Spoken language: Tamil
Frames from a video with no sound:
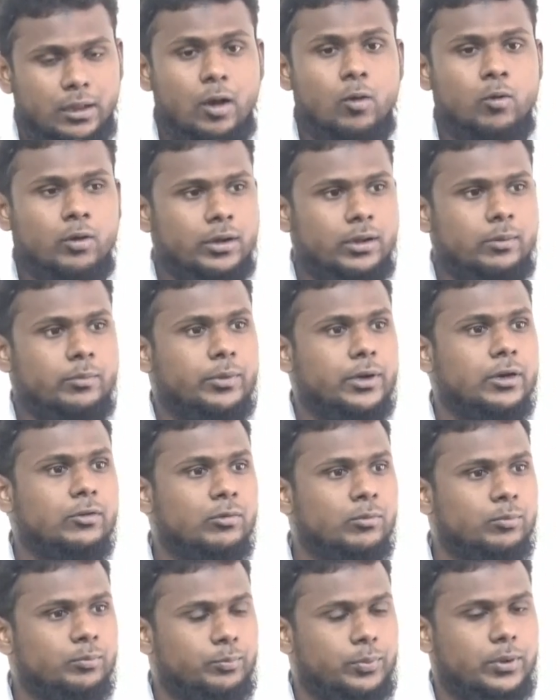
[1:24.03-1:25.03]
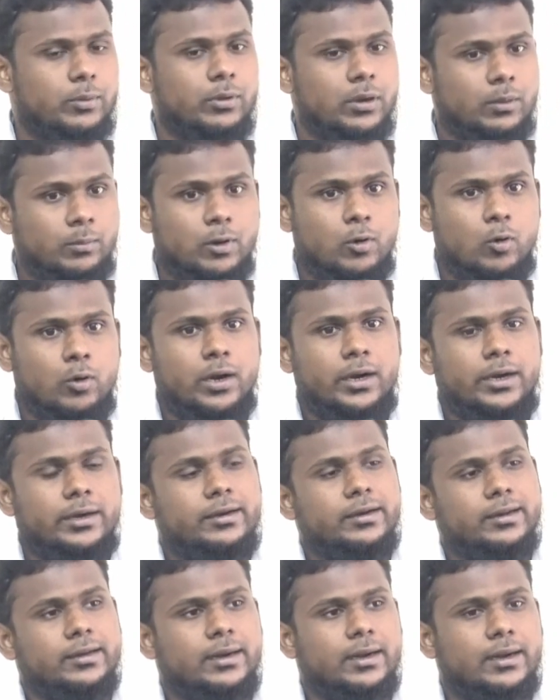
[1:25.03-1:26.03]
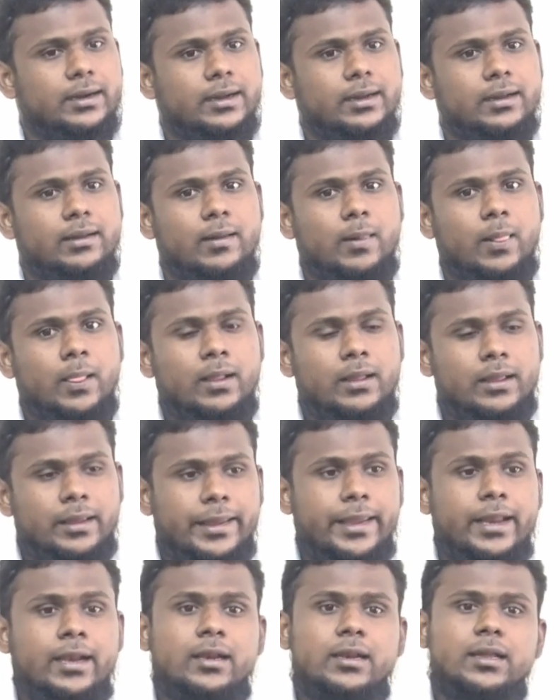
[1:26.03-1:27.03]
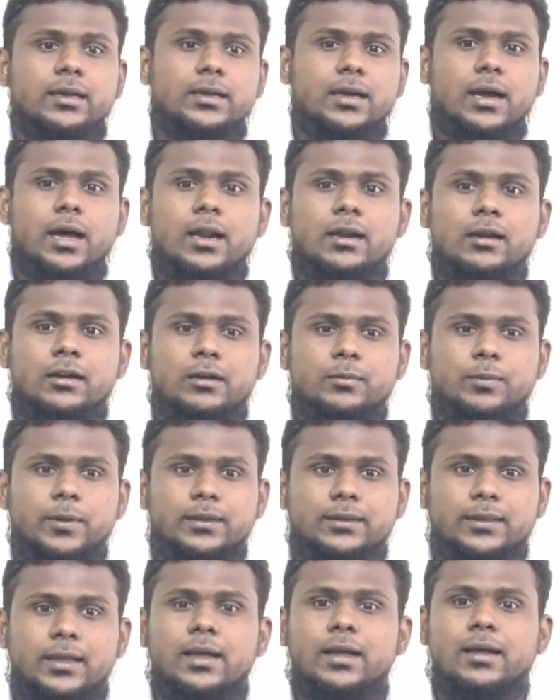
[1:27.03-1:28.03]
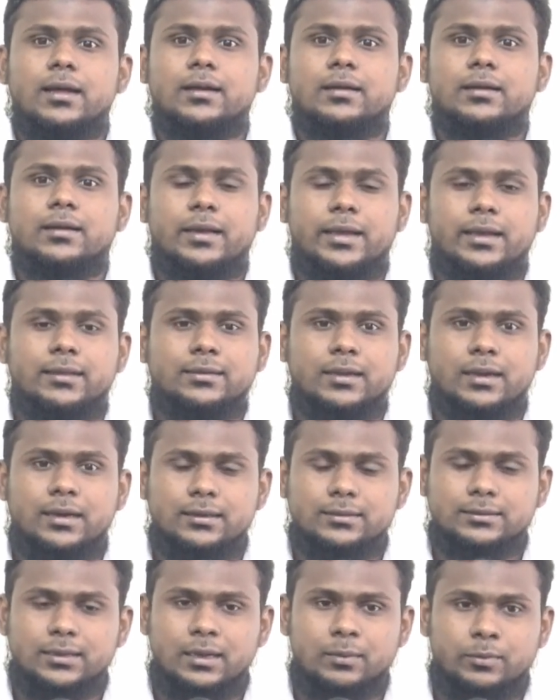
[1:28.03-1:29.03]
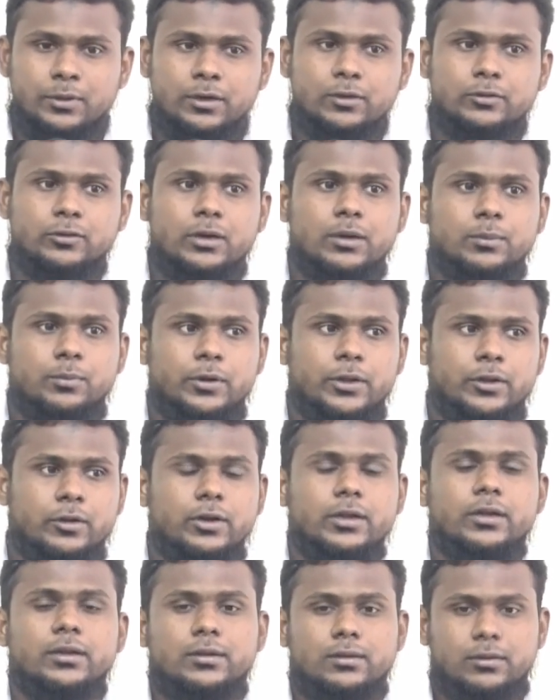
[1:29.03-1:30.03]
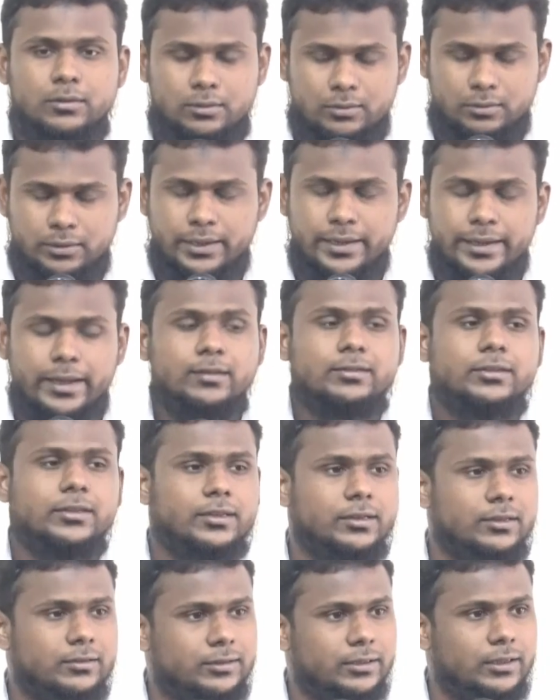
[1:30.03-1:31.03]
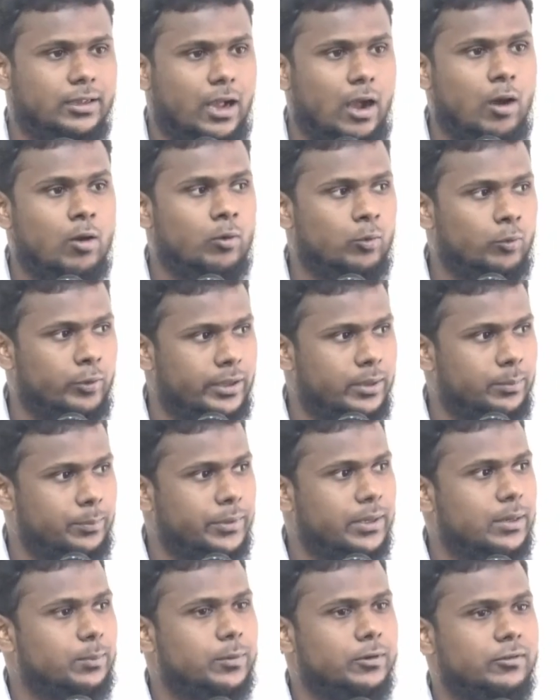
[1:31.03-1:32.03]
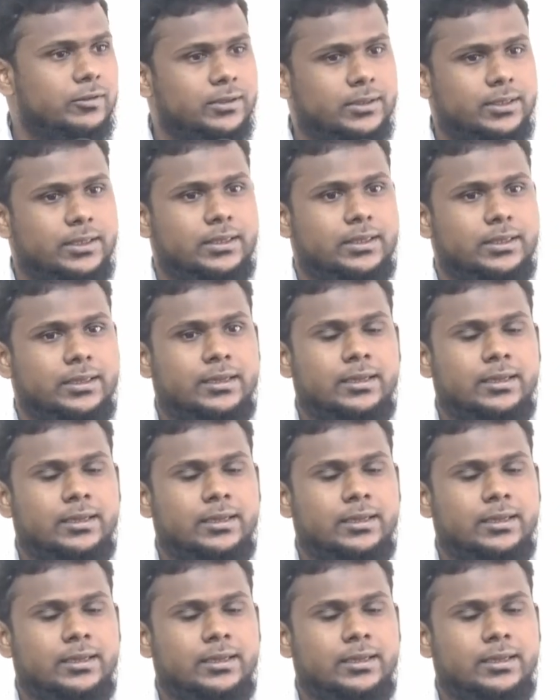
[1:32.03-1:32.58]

அவங்க மிகவும் பிரபலமாக கொண்டாடிட்டு இருக்கிறாங்க என்ன காரணம்னு பார்த்தா ஈசா அலி இஸ்லாம் என்று சொல்லப்படுகிற இயேசு கிறிஸ்து அவங்களுடைய பிறப்பை வந்து